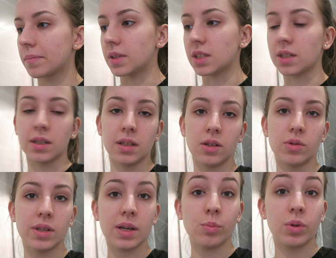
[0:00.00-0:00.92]
J'ai
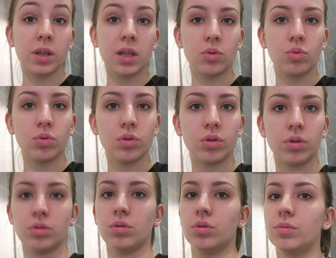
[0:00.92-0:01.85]
le nez un peu qui coule.
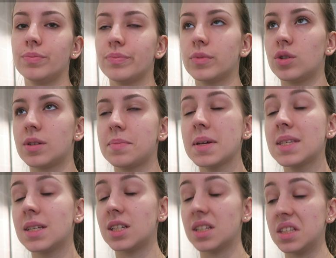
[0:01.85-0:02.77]
Euh, je sais pas
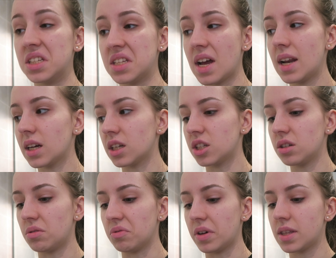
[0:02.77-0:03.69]
si j'ai des
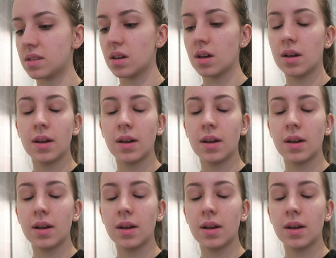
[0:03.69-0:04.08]
allergies en fait.